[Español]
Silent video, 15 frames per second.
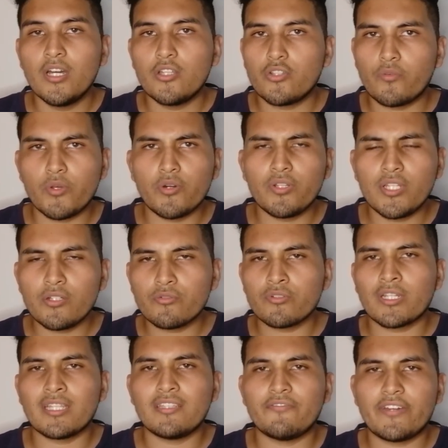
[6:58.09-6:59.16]
no veo
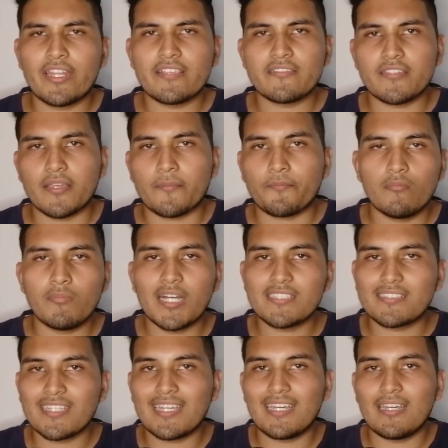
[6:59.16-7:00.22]
ninguna diferencia,
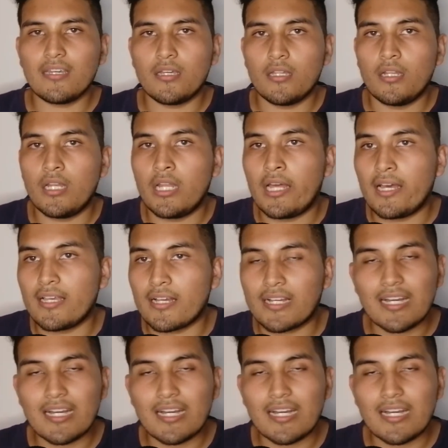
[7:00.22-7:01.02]
más que la